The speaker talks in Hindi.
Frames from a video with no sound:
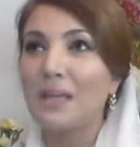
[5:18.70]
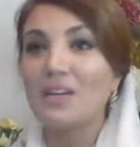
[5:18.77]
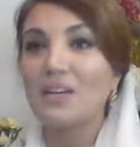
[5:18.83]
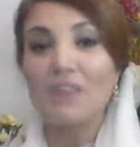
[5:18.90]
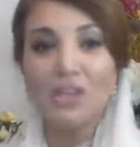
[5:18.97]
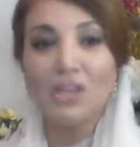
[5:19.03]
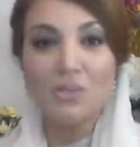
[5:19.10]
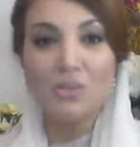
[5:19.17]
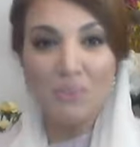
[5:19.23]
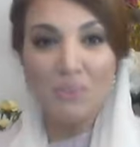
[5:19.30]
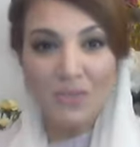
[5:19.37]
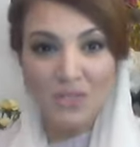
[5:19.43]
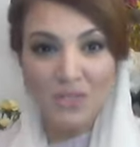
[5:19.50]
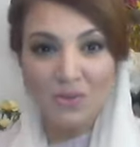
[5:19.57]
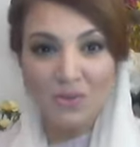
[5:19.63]
करेक्शन
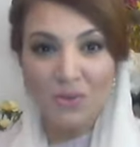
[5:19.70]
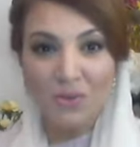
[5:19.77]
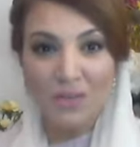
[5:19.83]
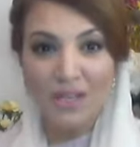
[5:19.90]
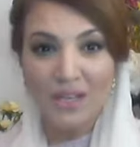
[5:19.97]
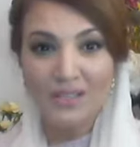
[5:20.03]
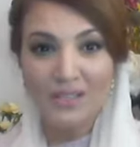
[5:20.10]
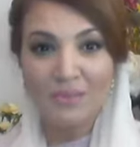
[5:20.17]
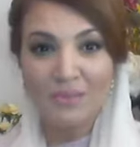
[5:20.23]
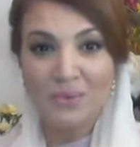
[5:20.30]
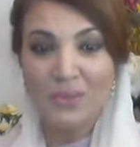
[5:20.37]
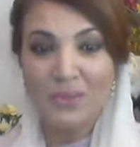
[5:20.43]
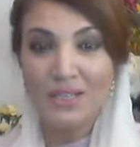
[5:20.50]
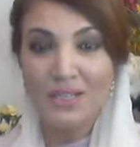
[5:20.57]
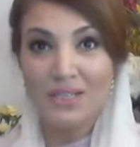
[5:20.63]
प्रोसीजर होता है जब
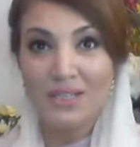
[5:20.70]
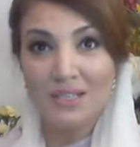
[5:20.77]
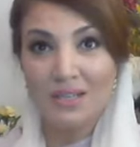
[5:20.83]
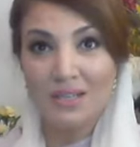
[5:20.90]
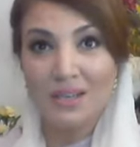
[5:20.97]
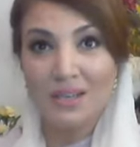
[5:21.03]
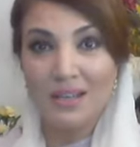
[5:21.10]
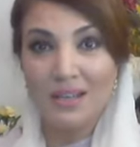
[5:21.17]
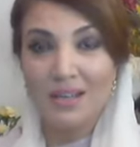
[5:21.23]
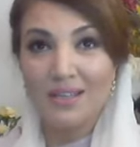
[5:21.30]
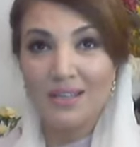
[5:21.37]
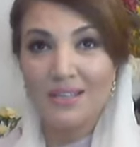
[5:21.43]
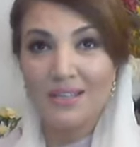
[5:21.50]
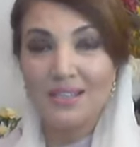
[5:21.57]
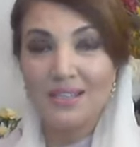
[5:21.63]
कोई किसी से
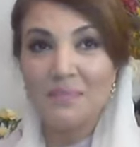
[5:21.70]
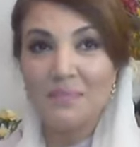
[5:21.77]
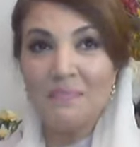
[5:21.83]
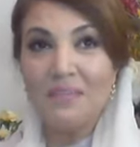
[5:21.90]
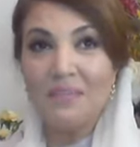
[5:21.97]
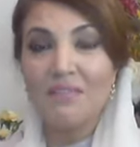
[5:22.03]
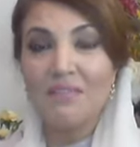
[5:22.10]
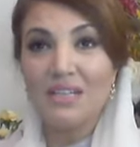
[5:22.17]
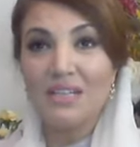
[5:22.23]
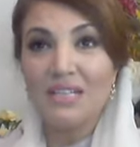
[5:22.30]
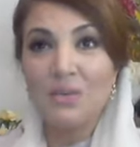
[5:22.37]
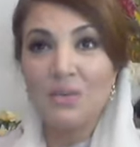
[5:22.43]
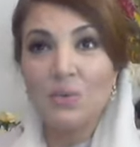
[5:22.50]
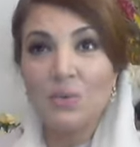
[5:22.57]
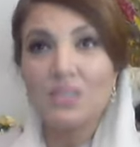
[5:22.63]
किसी वजह
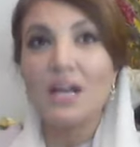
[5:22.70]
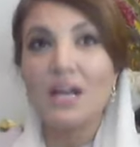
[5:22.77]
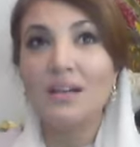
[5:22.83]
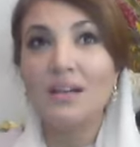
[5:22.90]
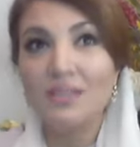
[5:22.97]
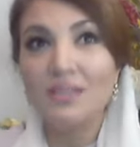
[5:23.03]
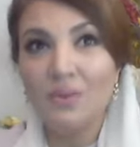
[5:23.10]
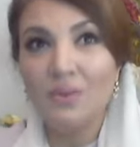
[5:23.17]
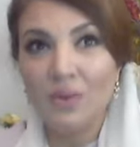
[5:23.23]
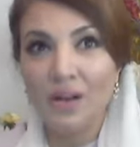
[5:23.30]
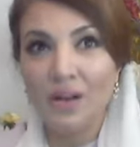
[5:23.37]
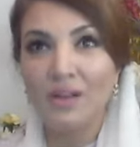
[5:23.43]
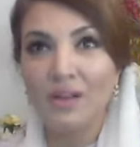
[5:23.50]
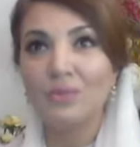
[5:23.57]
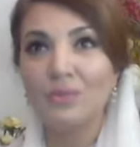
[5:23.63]
से नुकसान हो
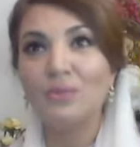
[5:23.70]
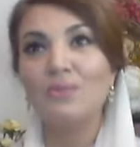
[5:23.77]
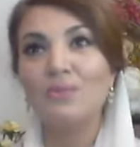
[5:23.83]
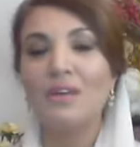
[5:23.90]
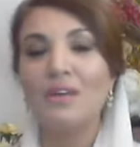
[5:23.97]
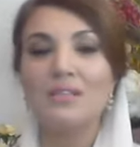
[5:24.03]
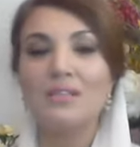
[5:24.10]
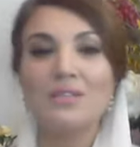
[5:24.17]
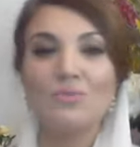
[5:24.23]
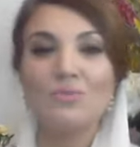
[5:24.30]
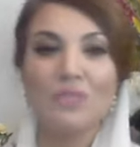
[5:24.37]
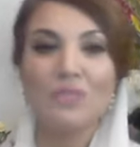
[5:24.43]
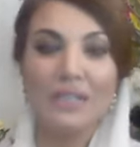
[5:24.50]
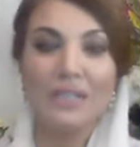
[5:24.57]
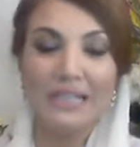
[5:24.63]
रहा हो तो वहां से यू
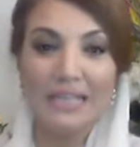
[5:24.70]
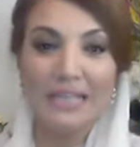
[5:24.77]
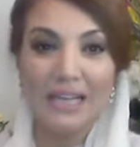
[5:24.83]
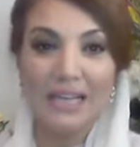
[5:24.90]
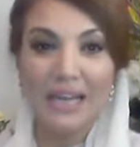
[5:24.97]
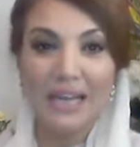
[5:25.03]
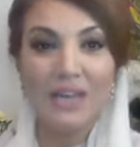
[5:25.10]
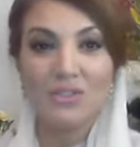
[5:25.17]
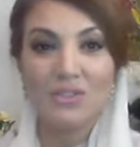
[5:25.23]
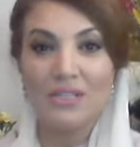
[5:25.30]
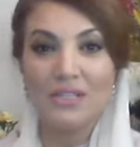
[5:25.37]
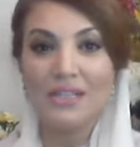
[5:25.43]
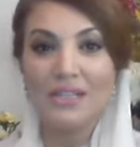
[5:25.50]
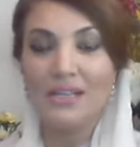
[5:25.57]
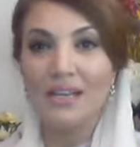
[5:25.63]
टर्न लेना
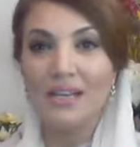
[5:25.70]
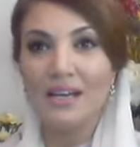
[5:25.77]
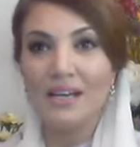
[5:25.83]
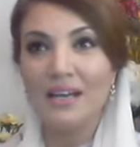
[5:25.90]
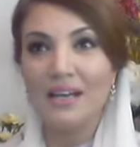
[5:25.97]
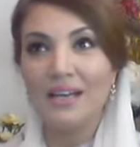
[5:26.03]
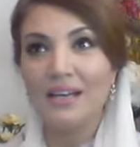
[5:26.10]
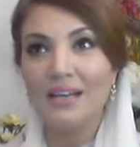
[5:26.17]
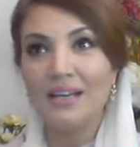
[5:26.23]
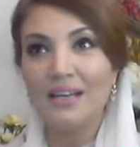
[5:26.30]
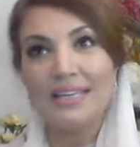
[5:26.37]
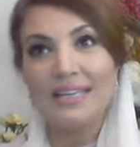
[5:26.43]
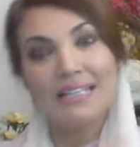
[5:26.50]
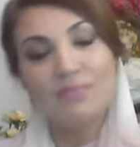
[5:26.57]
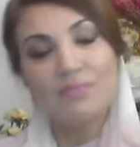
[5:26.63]
एक्चुअली
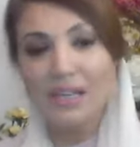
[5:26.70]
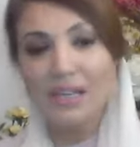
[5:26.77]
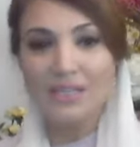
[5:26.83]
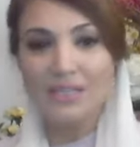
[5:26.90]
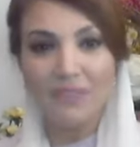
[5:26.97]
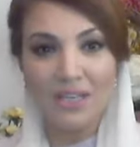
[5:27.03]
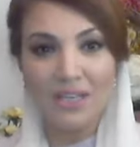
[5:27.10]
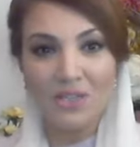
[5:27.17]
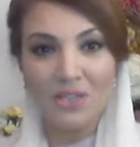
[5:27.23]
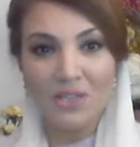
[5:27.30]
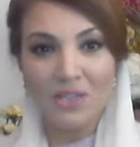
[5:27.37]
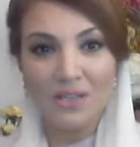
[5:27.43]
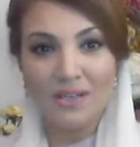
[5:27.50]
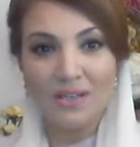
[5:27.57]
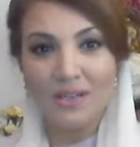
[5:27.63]
इज
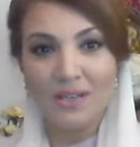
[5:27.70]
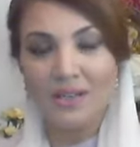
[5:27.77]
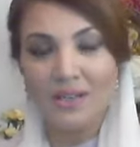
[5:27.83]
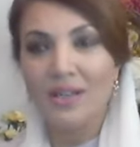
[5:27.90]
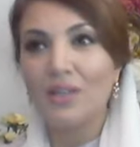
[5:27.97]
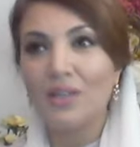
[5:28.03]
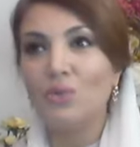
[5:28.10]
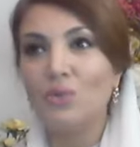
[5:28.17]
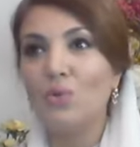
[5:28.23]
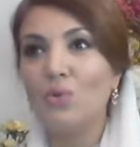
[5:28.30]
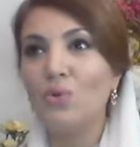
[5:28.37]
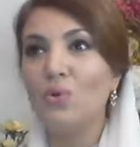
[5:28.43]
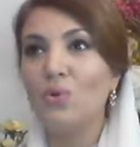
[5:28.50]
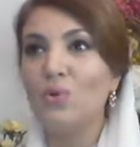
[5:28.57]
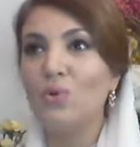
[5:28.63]
रेक्टिफिकेशन तो
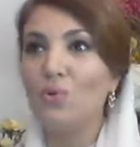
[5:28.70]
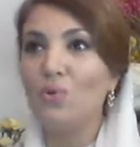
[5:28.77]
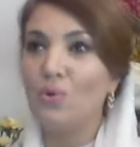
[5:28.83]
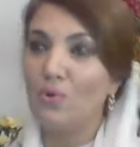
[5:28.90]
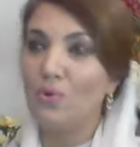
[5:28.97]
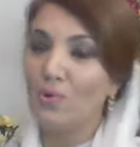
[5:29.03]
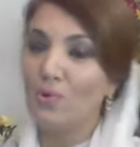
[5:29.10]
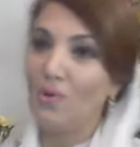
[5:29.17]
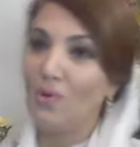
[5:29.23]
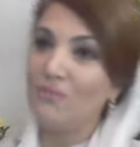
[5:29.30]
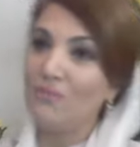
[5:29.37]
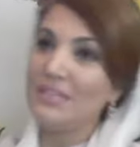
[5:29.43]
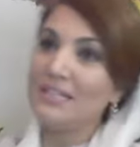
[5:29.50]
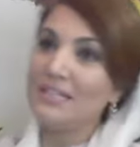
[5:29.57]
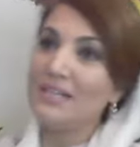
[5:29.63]

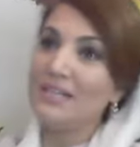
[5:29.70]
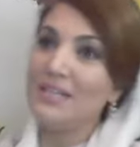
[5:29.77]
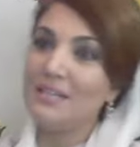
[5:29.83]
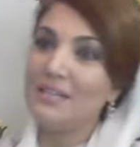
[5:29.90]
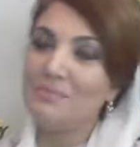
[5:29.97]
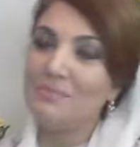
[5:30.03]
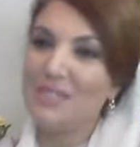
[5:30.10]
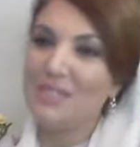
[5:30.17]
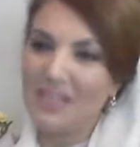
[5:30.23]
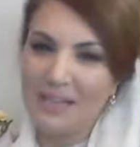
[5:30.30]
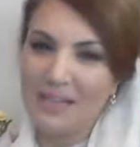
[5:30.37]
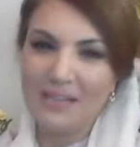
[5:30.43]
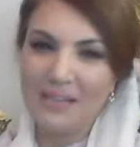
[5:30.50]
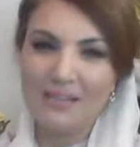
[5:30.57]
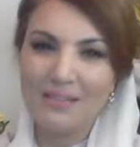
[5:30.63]
ऑब्वियसली
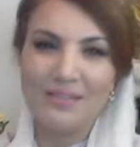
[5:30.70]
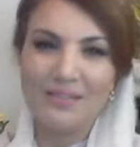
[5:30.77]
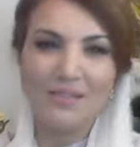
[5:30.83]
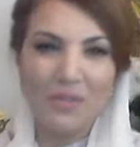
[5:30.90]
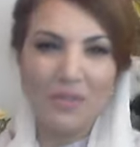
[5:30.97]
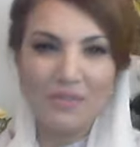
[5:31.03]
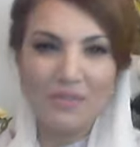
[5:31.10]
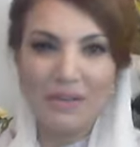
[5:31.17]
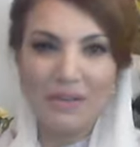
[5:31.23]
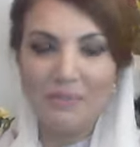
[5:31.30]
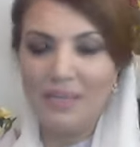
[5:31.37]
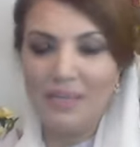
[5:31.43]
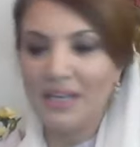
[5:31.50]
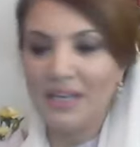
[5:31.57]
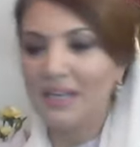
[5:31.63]
बेचारे नौजवान
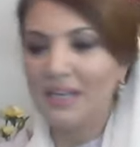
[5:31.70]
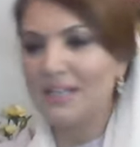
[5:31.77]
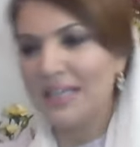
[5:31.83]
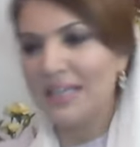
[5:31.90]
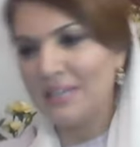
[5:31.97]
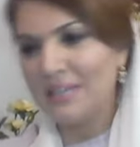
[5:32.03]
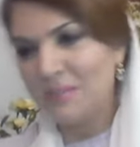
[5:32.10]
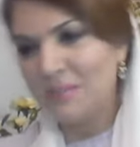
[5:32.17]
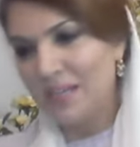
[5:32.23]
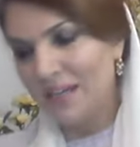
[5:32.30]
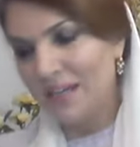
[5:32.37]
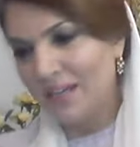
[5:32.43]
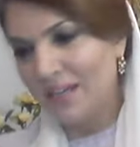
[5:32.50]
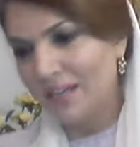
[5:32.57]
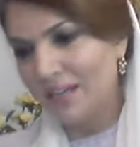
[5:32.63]
भी हैं नए भी
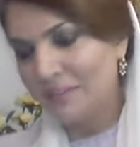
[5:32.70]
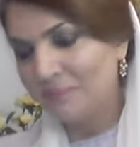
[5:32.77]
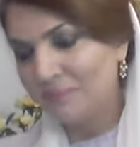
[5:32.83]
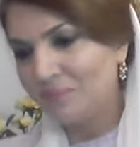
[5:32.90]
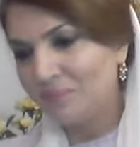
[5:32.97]
आए हैं